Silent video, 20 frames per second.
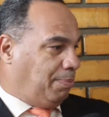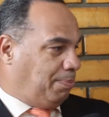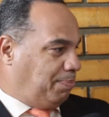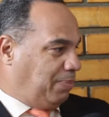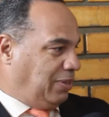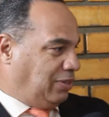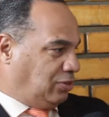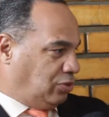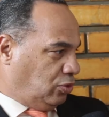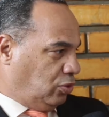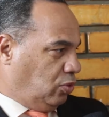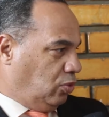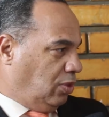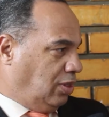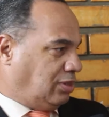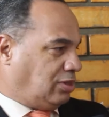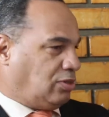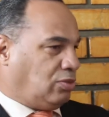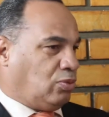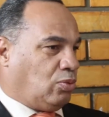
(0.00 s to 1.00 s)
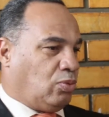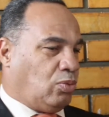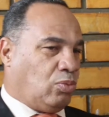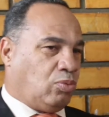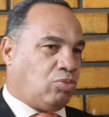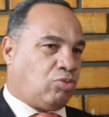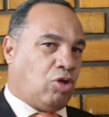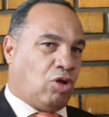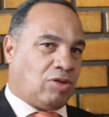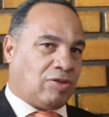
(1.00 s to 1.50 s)
pessoas,
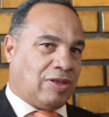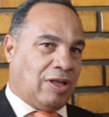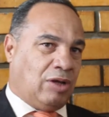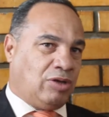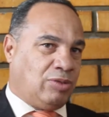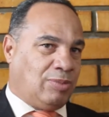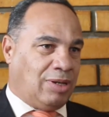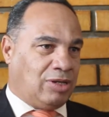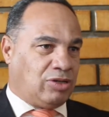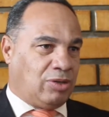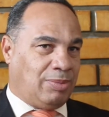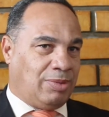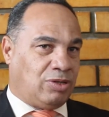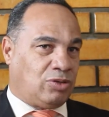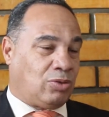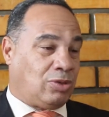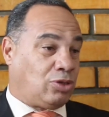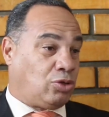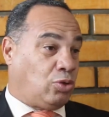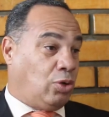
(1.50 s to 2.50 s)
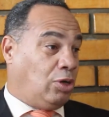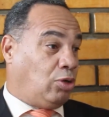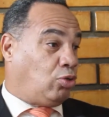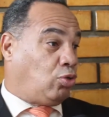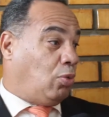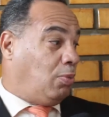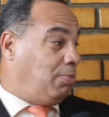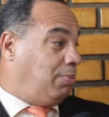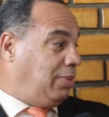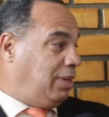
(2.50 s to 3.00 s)
num total de mais ou menos umas
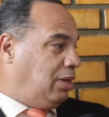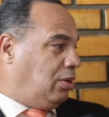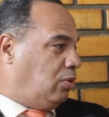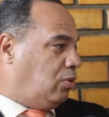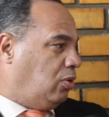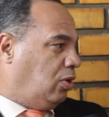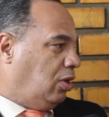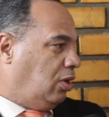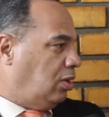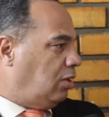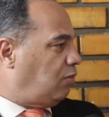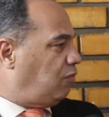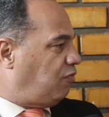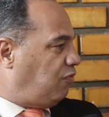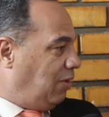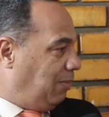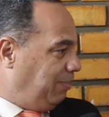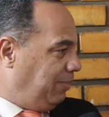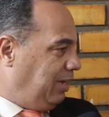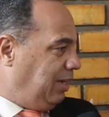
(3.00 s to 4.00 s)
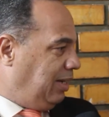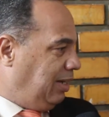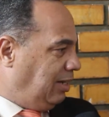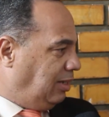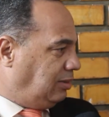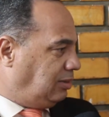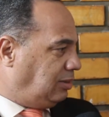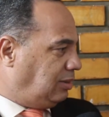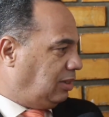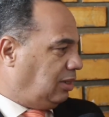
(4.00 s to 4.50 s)
8 mil
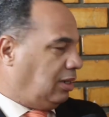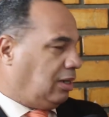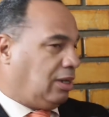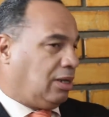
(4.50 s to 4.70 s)
famílias